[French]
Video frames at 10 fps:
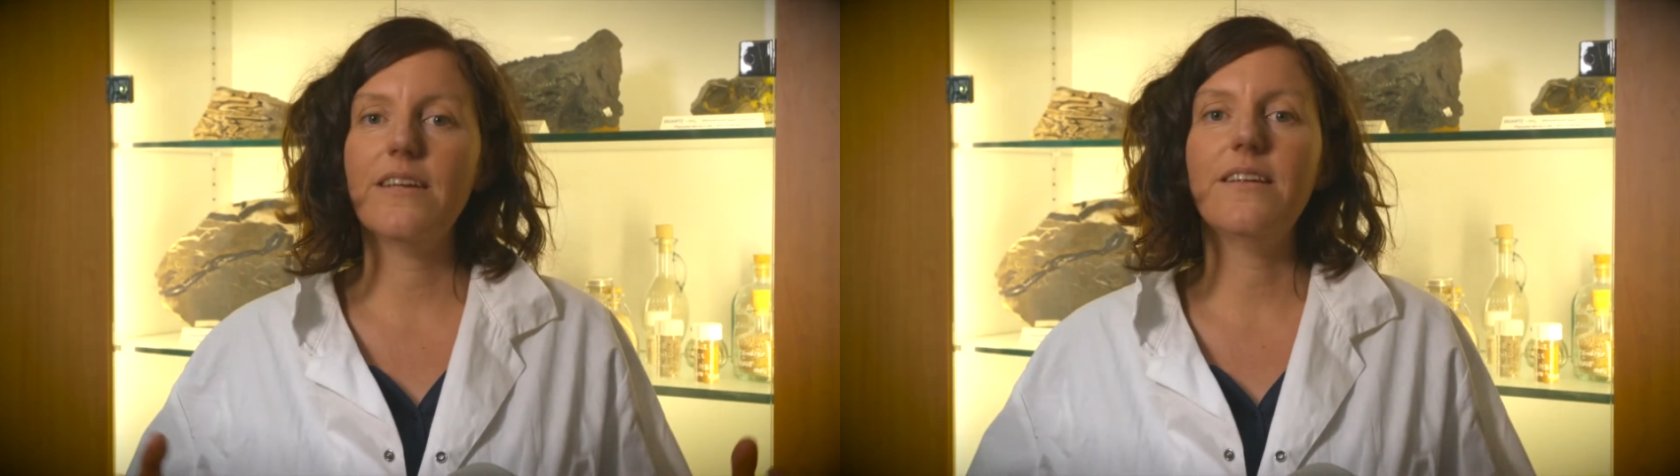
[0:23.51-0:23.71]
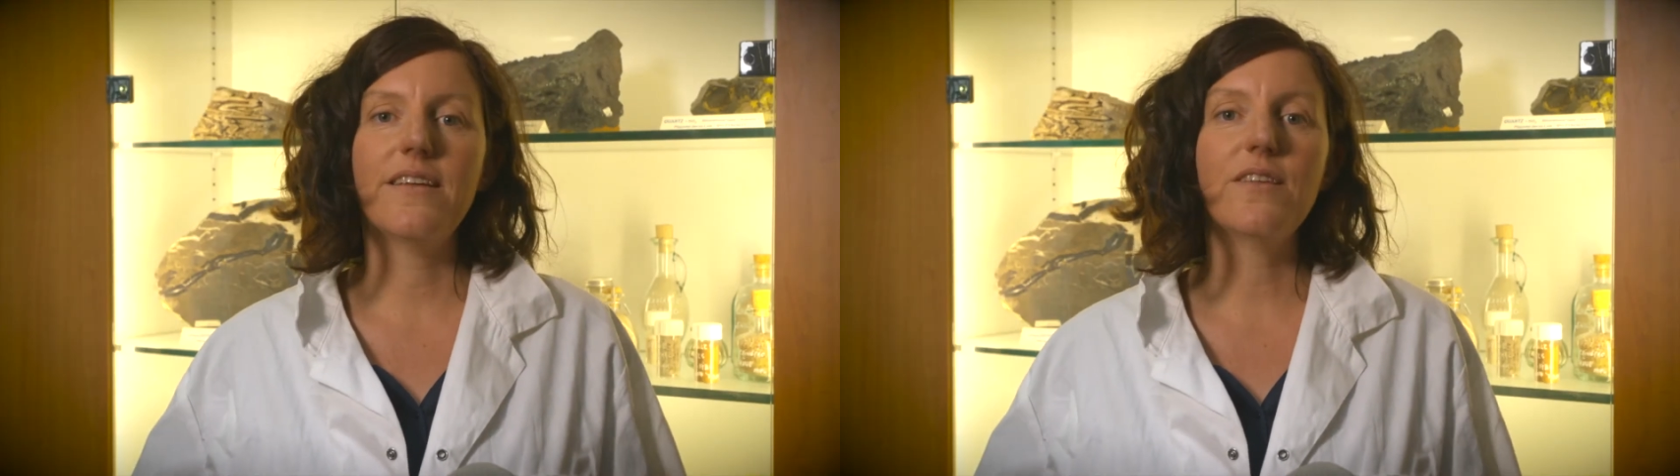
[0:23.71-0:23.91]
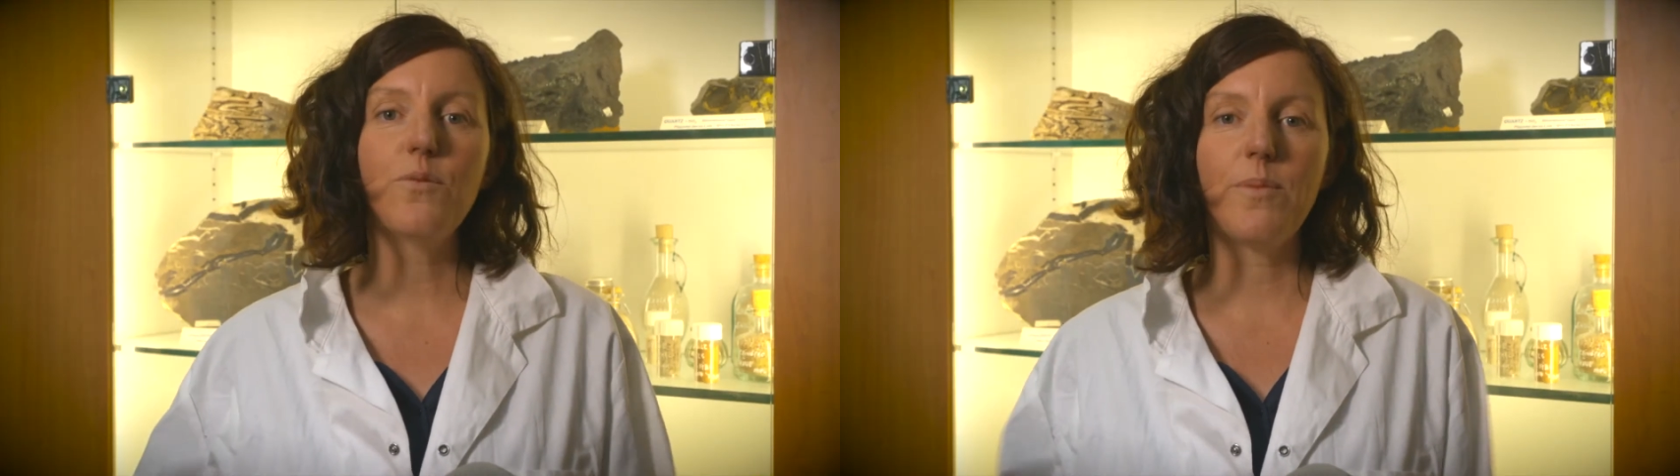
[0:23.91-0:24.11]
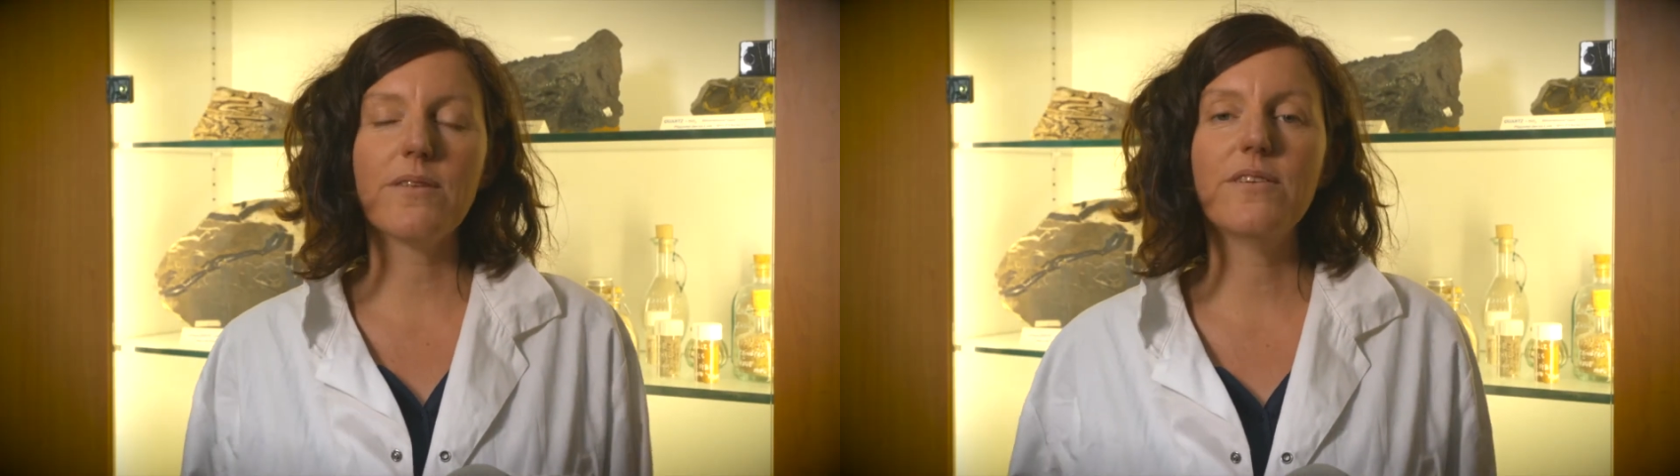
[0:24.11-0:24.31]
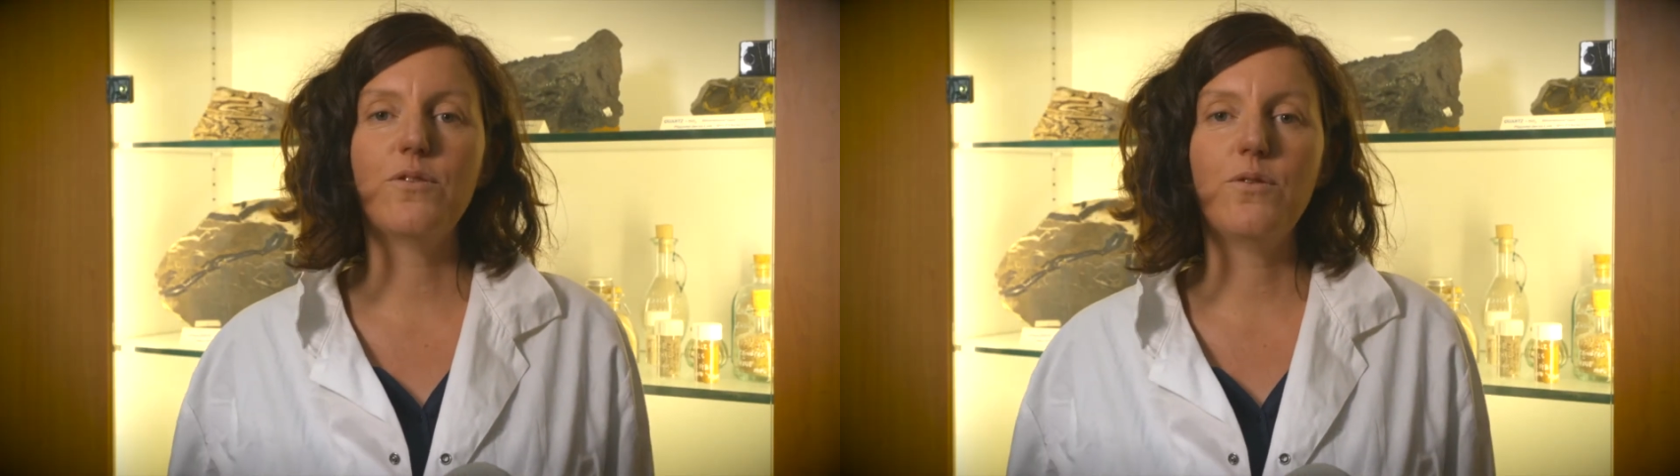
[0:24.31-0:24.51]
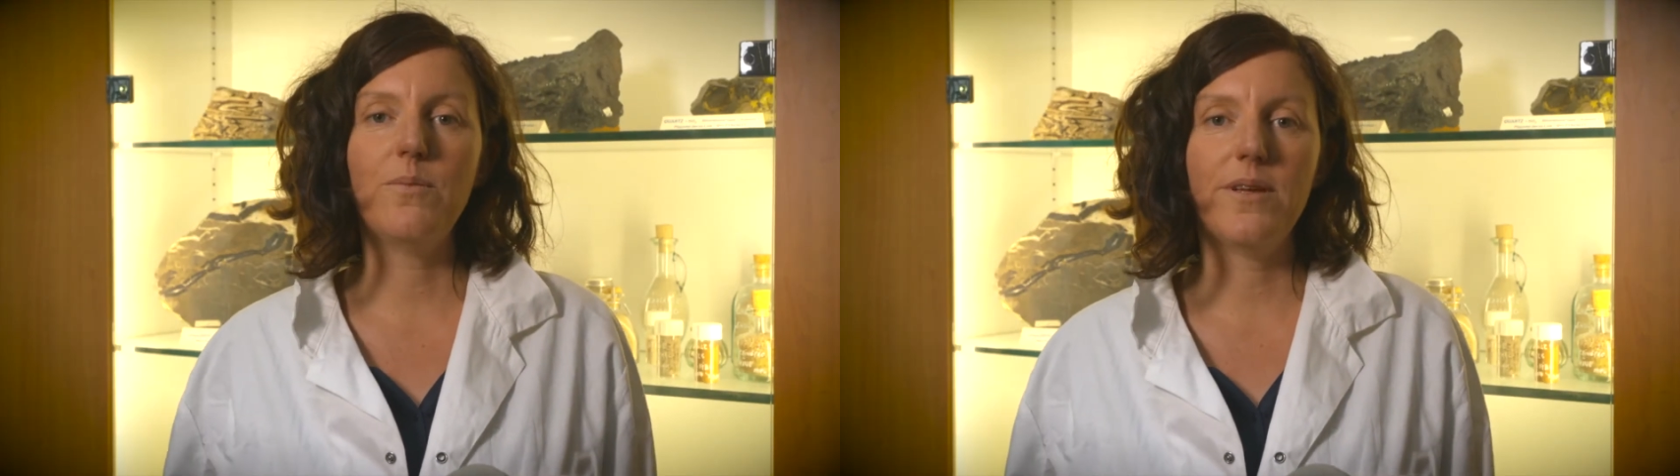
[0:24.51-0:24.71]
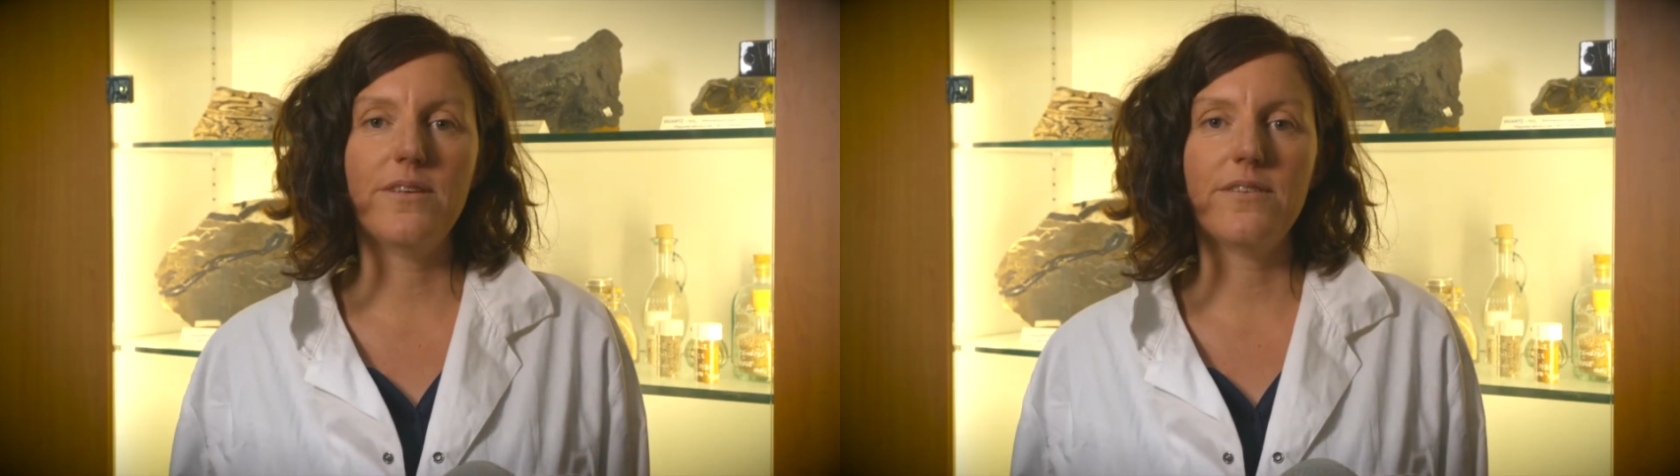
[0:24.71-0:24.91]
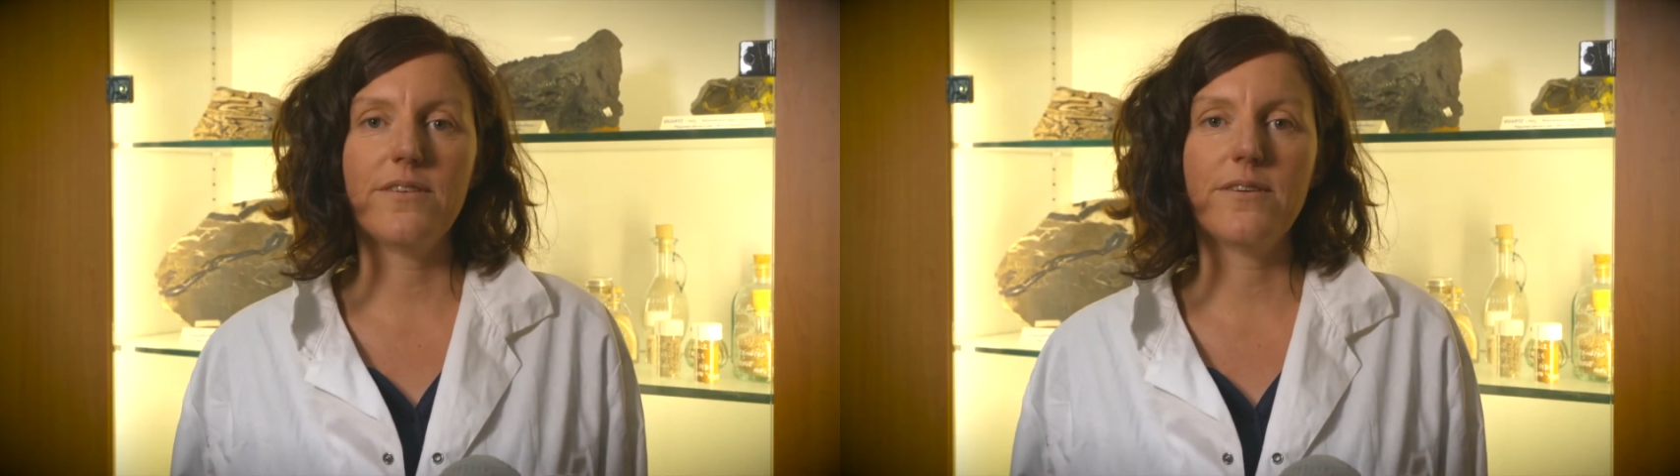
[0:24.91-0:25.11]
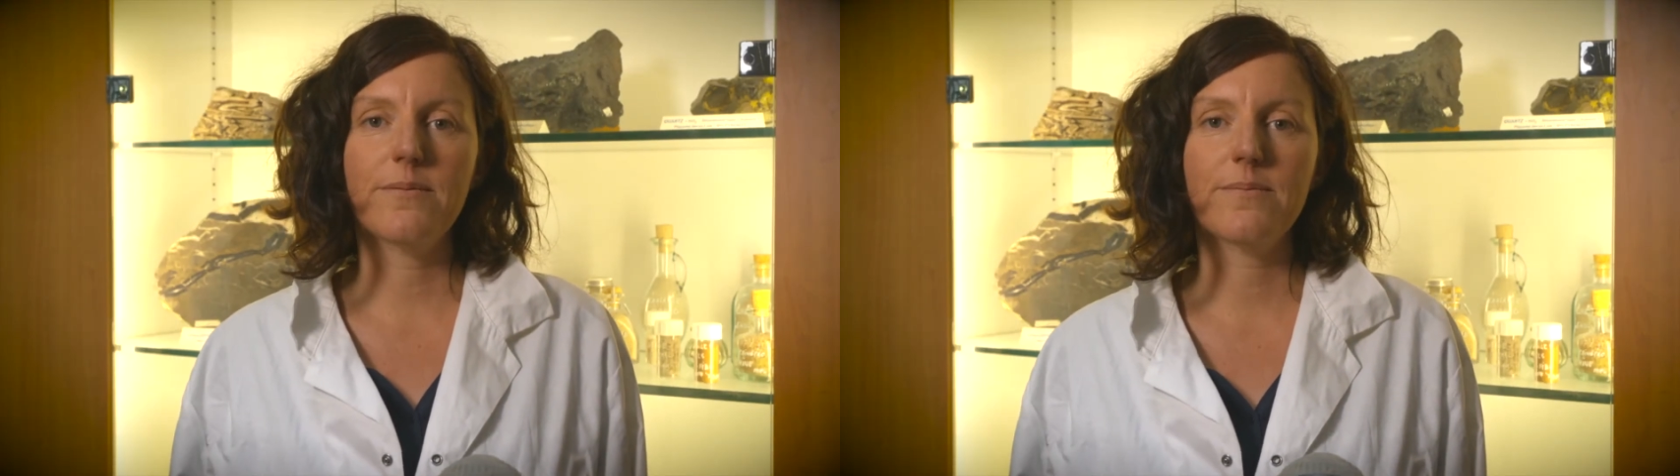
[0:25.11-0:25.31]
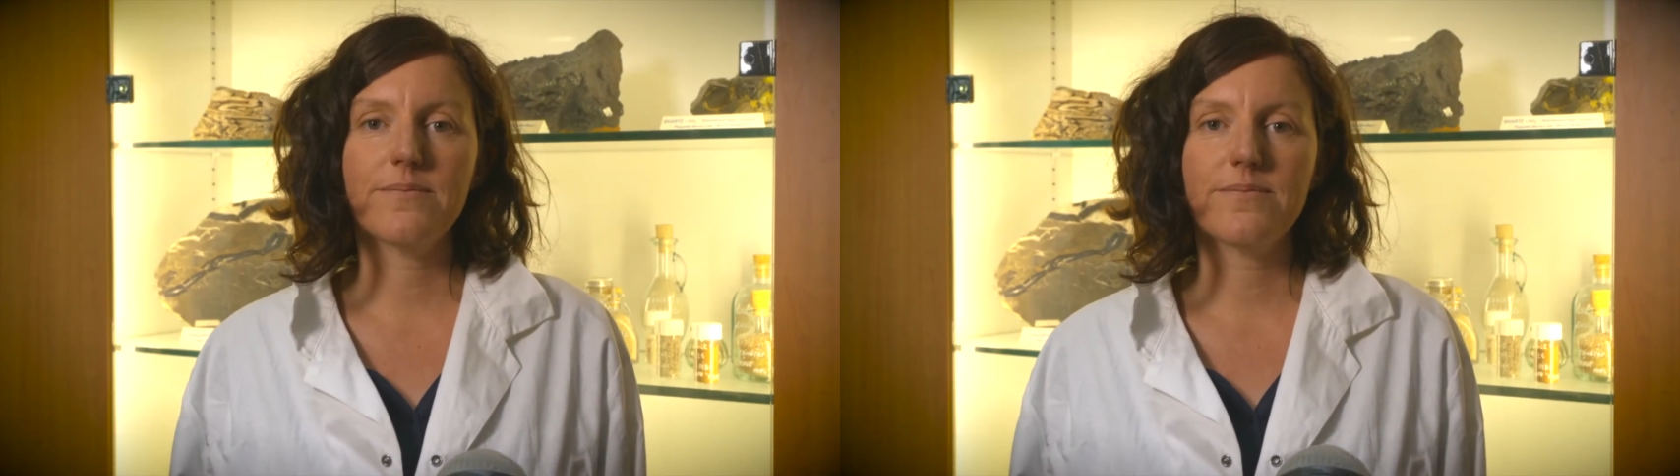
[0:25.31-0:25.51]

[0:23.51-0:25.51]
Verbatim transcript: et les nanoparticules magnétiques.